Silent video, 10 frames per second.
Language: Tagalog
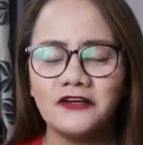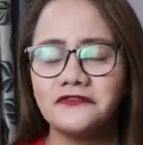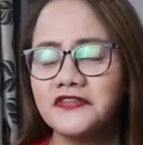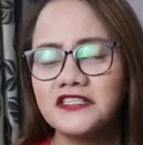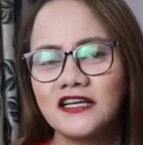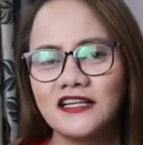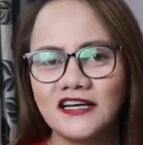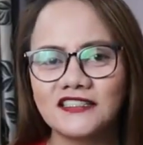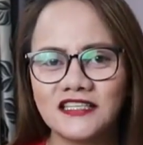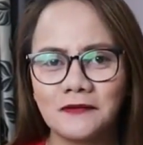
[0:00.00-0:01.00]
I officially
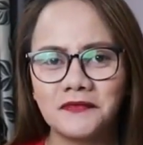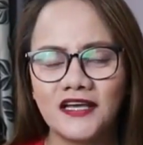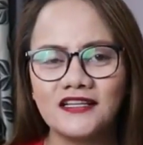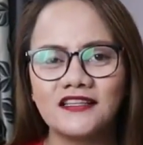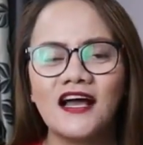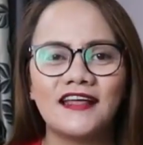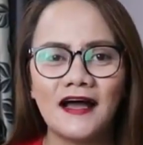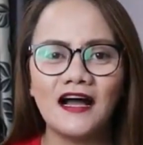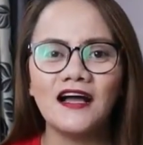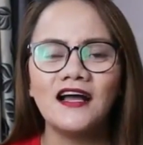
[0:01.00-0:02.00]
accepted the
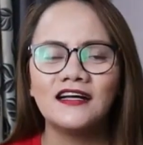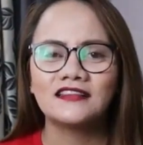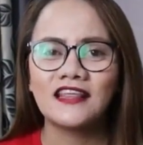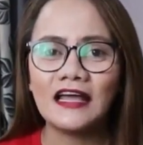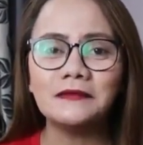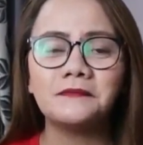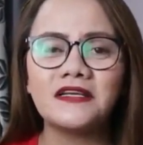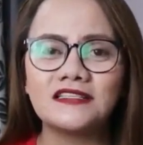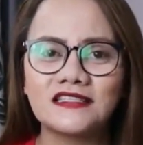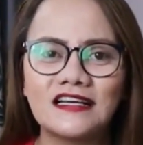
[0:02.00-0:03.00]
10
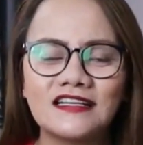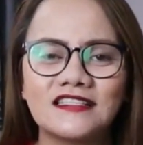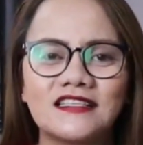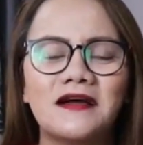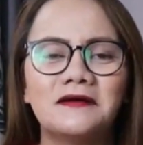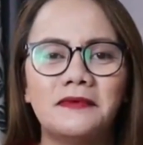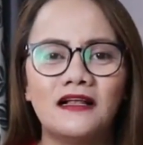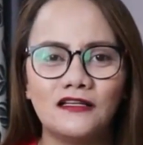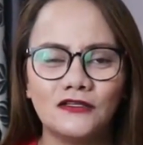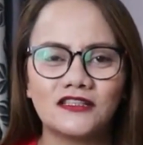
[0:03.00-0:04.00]
pieces
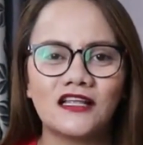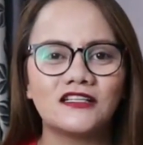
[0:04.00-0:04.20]
balot